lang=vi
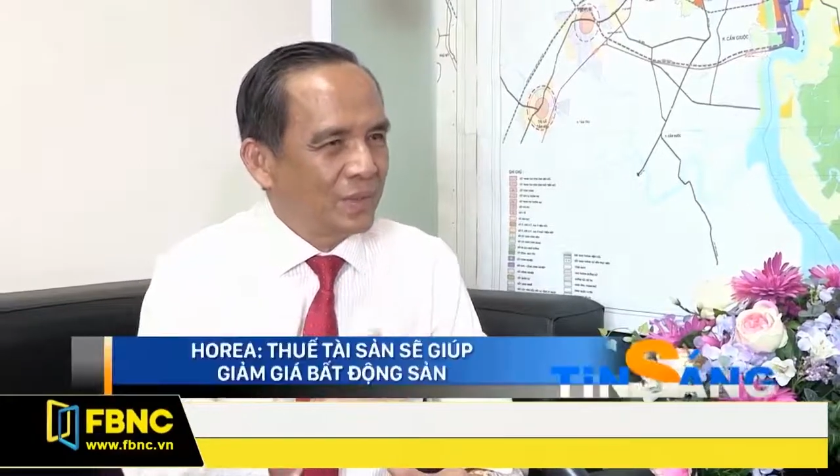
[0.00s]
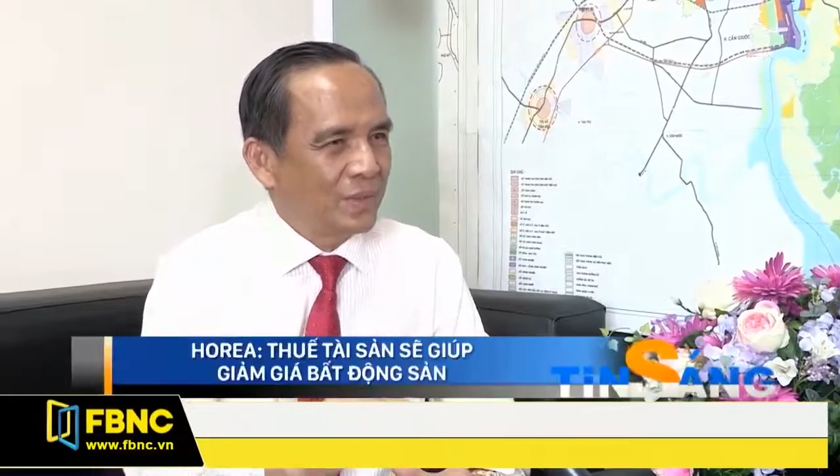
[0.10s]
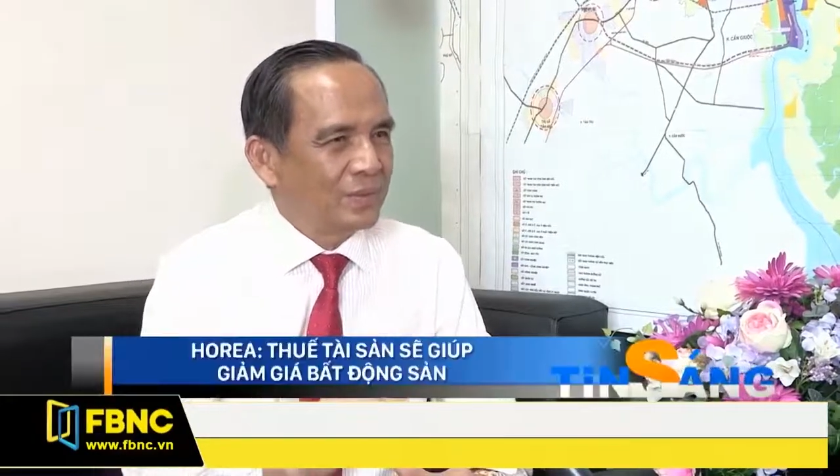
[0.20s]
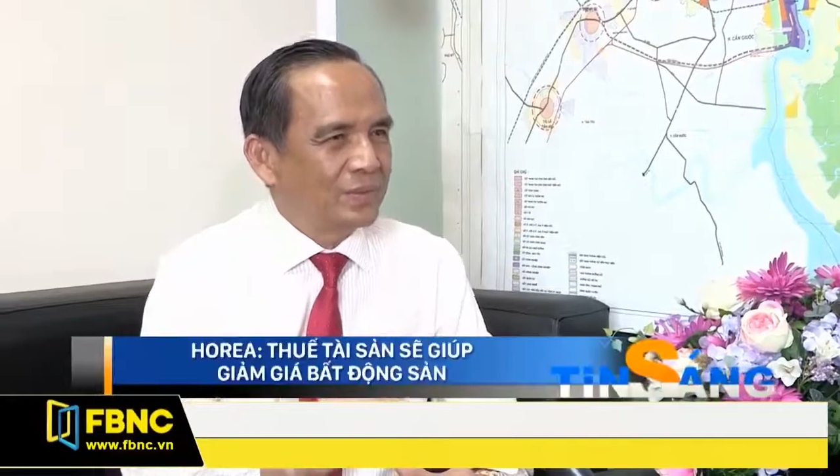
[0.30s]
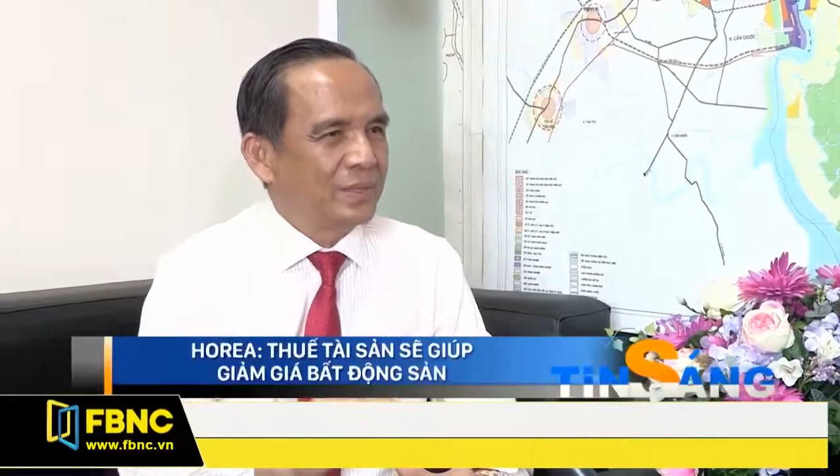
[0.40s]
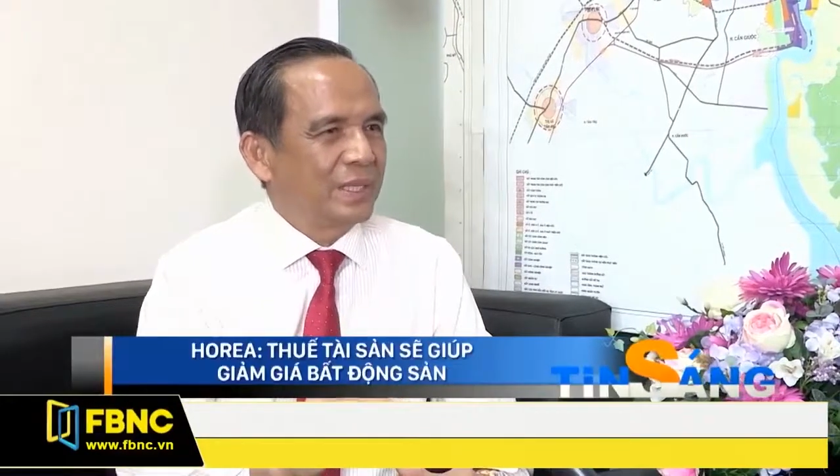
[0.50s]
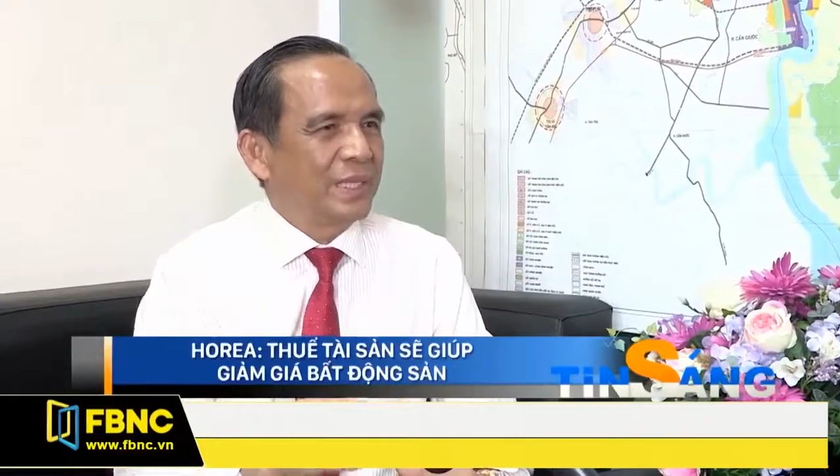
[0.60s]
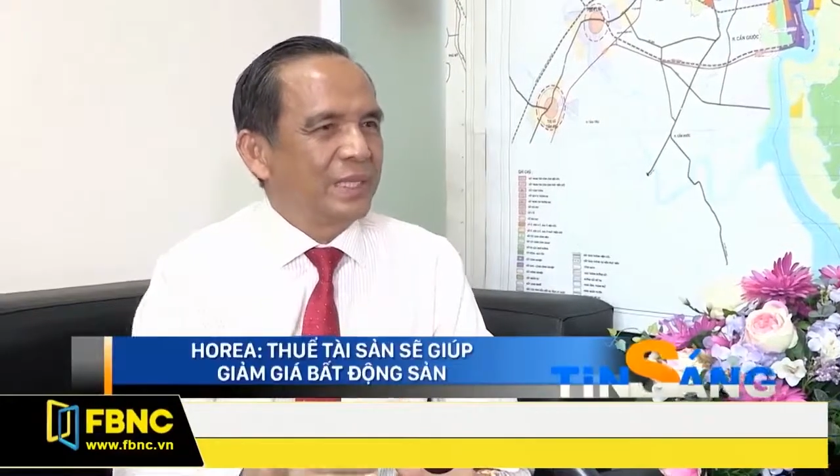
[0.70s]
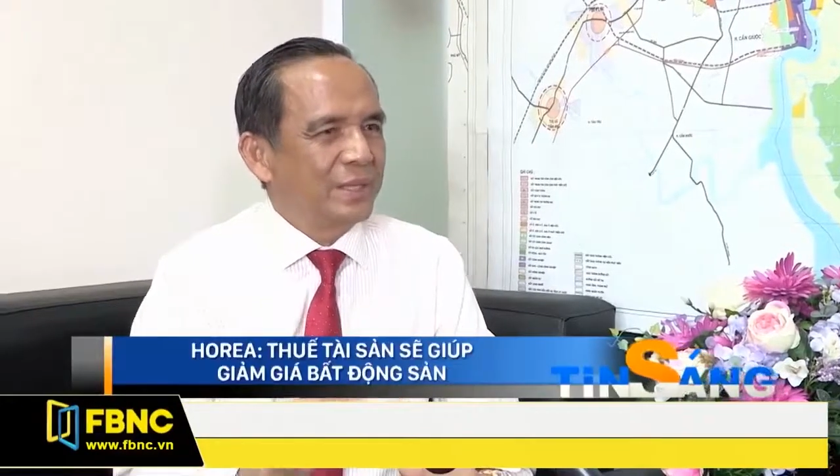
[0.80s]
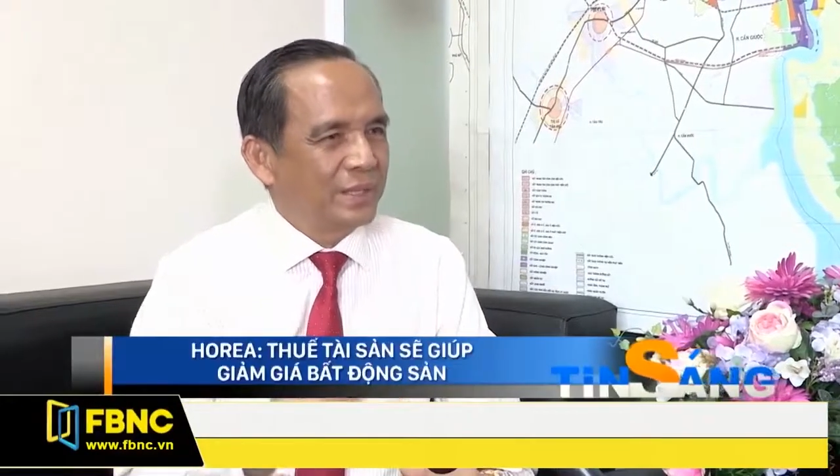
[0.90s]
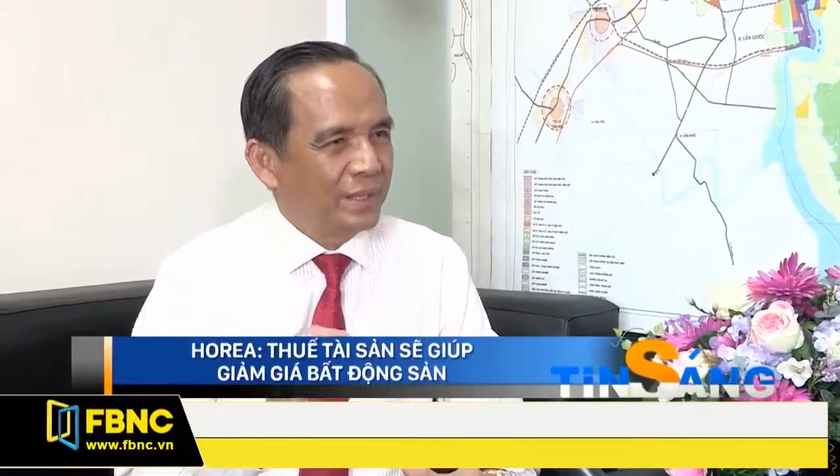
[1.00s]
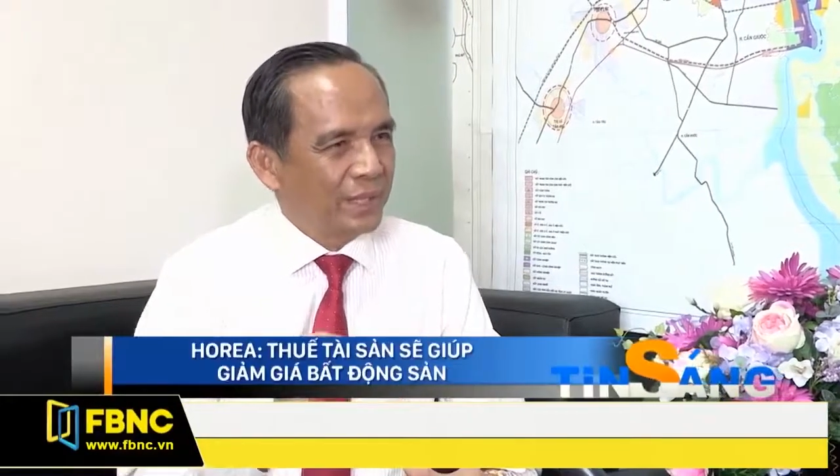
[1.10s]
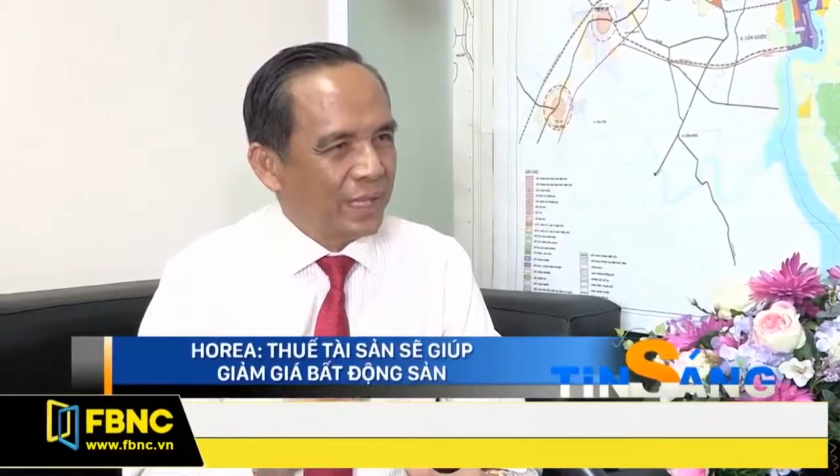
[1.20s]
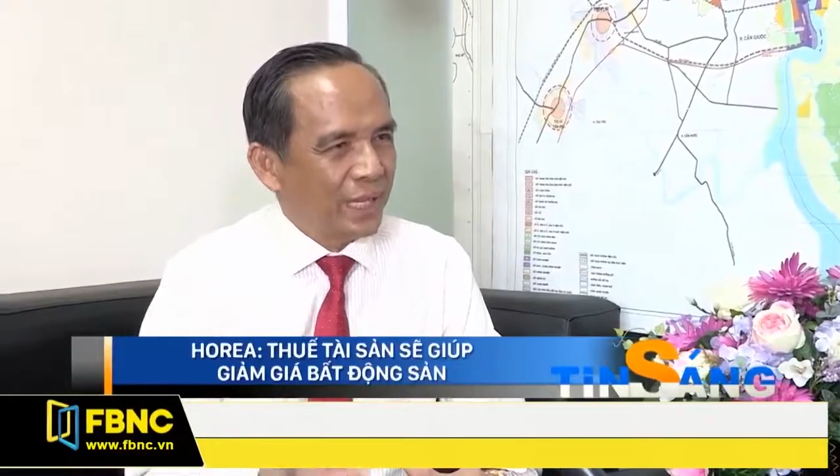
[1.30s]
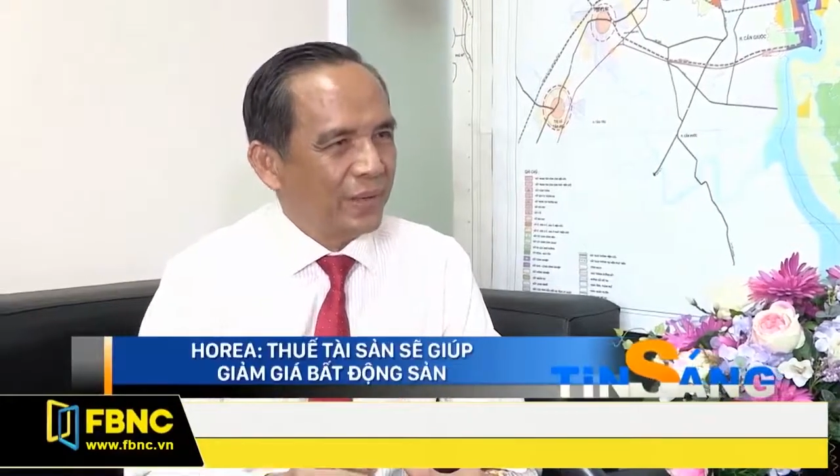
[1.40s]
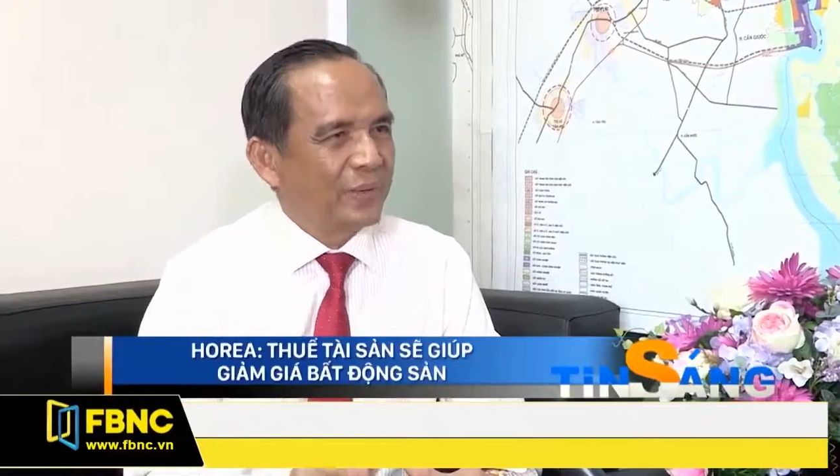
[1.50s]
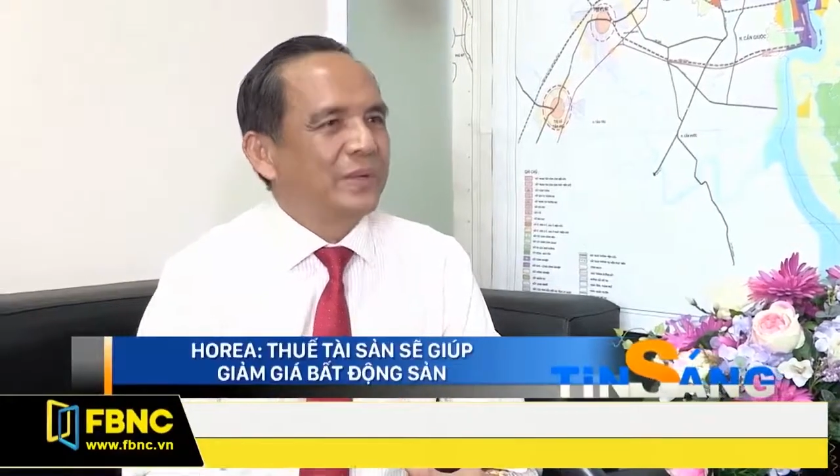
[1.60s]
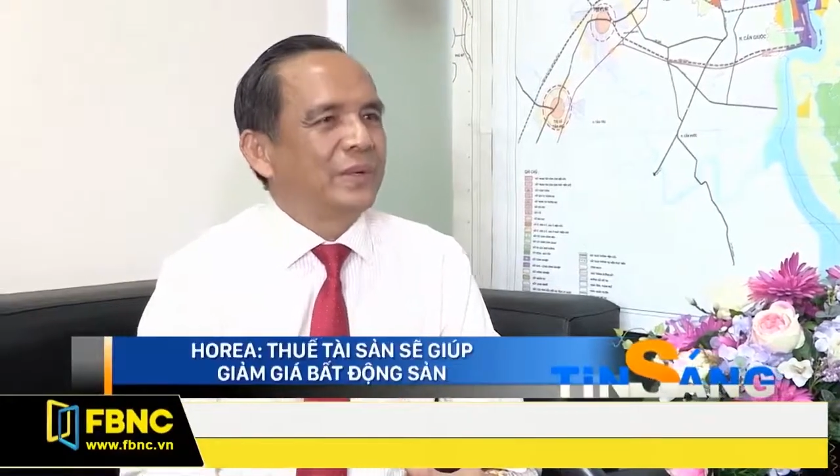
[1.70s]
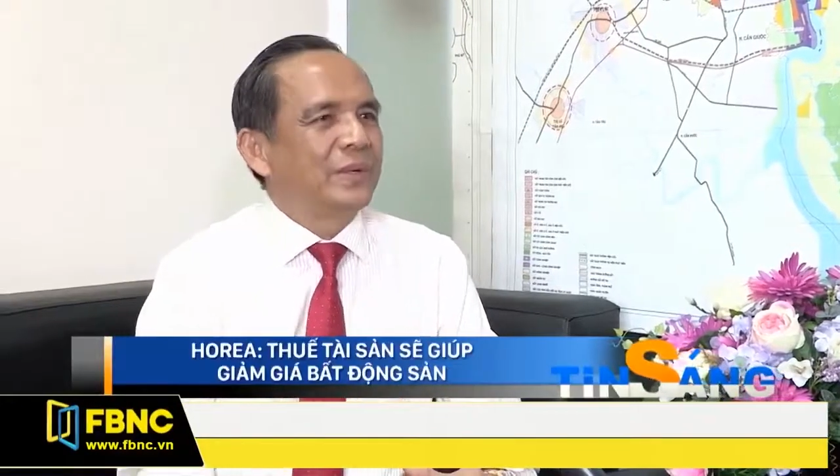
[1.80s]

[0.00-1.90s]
thôn, những người nghèo.